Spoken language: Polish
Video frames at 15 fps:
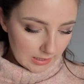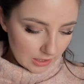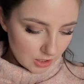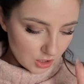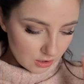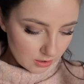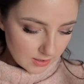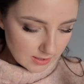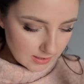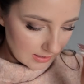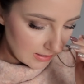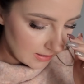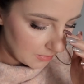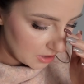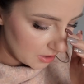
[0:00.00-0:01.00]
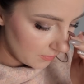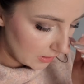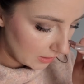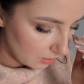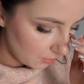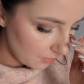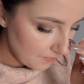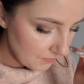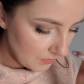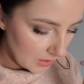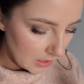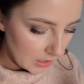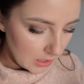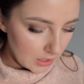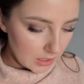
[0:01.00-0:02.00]
Także konsystencja ma świetną
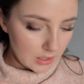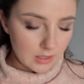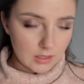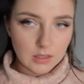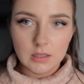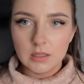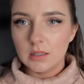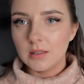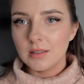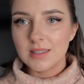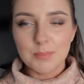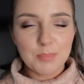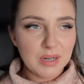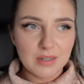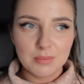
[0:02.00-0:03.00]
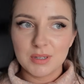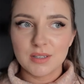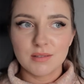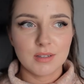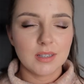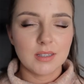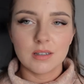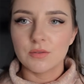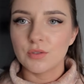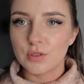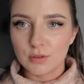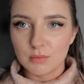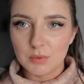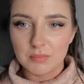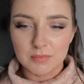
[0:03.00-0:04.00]
e, i zapach bardzo ładnego,
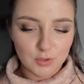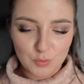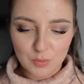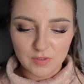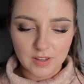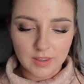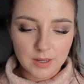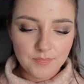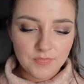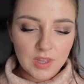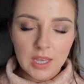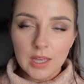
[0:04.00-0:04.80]
wszystko mi odpowiada.